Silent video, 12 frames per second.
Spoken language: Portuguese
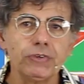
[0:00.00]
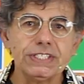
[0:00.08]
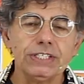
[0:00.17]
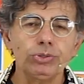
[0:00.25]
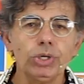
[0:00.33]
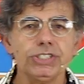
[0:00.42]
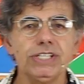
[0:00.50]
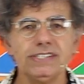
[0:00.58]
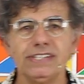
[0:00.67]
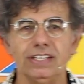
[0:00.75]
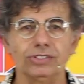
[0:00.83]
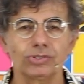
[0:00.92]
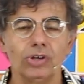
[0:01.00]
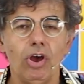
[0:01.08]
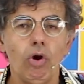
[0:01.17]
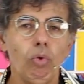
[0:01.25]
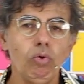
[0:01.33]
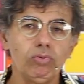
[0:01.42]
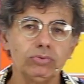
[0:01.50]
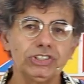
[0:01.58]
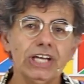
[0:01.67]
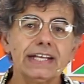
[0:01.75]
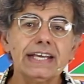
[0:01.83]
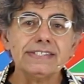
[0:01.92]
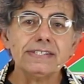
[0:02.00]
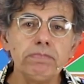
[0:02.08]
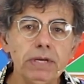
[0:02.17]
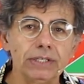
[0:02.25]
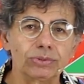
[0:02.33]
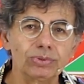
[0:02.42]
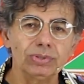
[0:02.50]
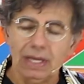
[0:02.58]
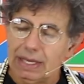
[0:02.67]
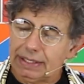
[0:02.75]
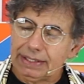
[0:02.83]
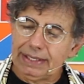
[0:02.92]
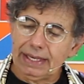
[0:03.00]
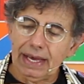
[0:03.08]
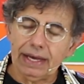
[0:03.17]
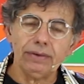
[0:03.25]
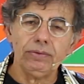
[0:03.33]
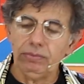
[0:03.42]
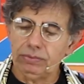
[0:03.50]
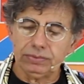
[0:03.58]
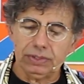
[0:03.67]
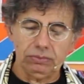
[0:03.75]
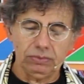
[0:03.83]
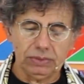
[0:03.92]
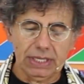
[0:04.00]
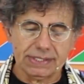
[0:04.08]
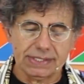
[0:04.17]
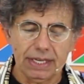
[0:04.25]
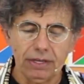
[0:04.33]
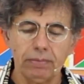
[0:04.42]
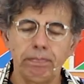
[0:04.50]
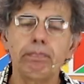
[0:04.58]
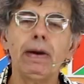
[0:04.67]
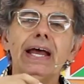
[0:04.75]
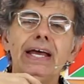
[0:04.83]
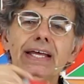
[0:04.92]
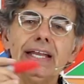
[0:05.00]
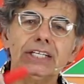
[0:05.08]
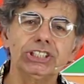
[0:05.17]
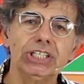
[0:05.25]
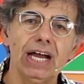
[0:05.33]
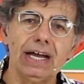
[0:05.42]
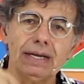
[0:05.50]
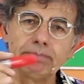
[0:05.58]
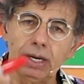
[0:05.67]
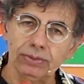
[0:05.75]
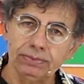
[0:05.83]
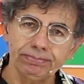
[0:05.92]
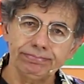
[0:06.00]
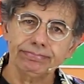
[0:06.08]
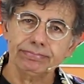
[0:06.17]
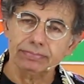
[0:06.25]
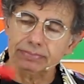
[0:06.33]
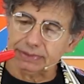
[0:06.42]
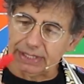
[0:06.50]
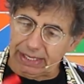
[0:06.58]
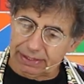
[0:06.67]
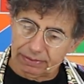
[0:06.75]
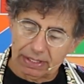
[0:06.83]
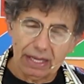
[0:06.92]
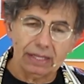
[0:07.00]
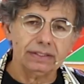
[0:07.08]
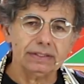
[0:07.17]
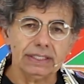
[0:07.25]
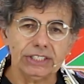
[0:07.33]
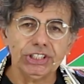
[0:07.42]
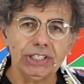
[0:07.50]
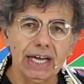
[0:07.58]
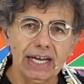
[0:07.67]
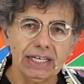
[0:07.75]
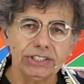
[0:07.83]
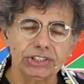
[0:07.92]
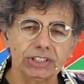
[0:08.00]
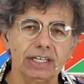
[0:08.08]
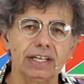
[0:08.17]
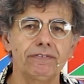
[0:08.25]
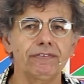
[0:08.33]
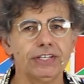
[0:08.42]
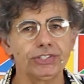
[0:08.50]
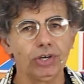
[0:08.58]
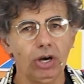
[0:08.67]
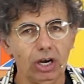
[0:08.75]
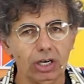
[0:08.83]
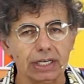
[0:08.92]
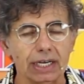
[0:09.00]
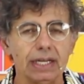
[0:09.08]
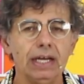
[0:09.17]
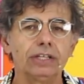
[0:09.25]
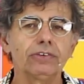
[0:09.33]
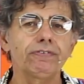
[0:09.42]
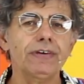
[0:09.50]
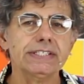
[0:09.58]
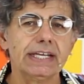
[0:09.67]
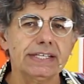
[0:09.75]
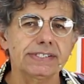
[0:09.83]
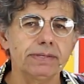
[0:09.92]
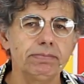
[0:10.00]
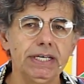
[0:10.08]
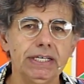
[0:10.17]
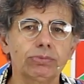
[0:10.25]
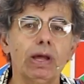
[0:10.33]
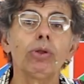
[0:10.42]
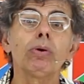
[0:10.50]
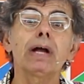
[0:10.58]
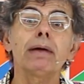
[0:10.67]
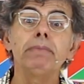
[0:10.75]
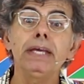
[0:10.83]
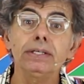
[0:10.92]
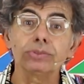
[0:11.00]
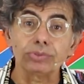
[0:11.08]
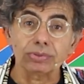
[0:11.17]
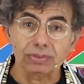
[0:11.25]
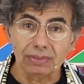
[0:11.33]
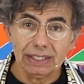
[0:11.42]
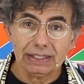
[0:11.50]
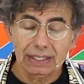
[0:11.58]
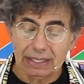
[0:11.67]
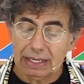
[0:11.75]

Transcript: fazer dois desenhos. Um de aquecimento, que é um, um desenho para relaxar a mão, tá? Na ginástica, quem faz yoga, não faz aquecimento, alongamento, né?